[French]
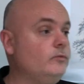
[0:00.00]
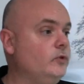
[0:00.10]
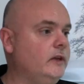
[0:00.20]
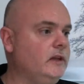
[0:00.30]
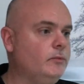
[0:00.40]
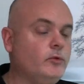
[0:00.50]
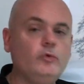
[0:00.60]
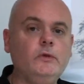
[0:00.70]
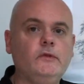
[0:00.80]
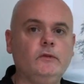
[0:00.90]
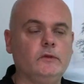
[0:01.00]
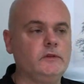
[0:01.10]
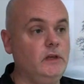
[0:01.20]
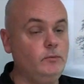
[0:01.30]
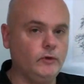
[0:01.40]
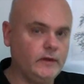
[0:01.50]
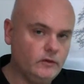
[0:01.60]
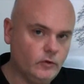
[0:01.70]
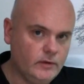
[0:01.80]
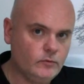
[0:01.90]
peut-être des produits financiers, peut-être
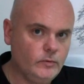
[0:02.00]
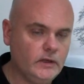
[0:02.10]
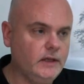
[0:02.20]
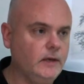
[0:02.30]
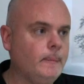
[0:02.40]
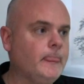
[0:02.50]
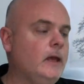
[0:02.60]
de l'immobilier,